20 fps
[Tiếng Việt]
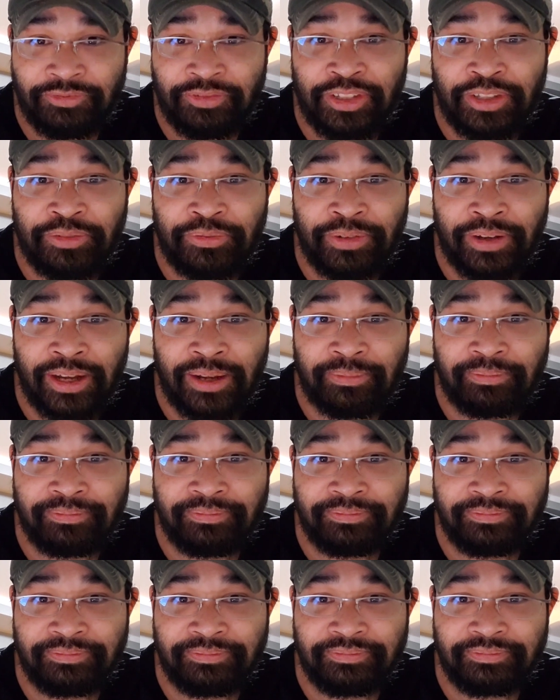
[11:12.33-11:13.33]
vi phạm
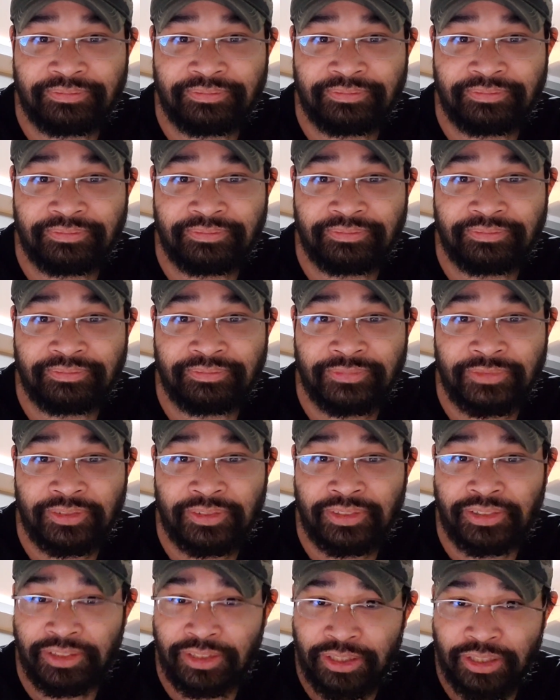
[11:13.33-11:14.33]

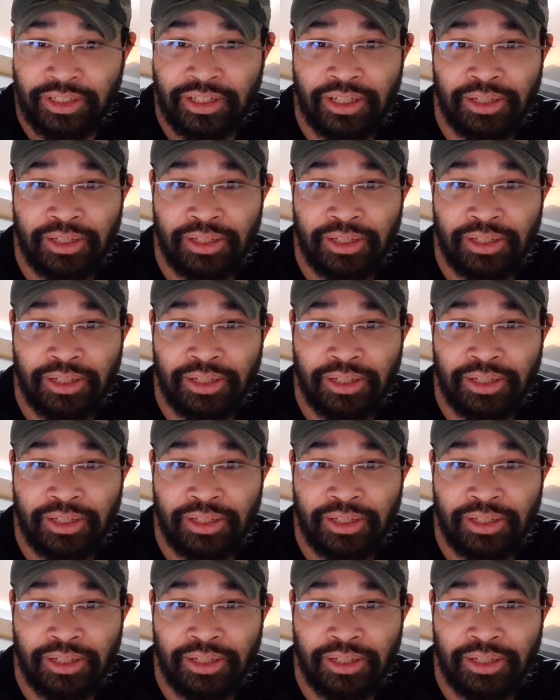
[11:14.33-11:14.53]
những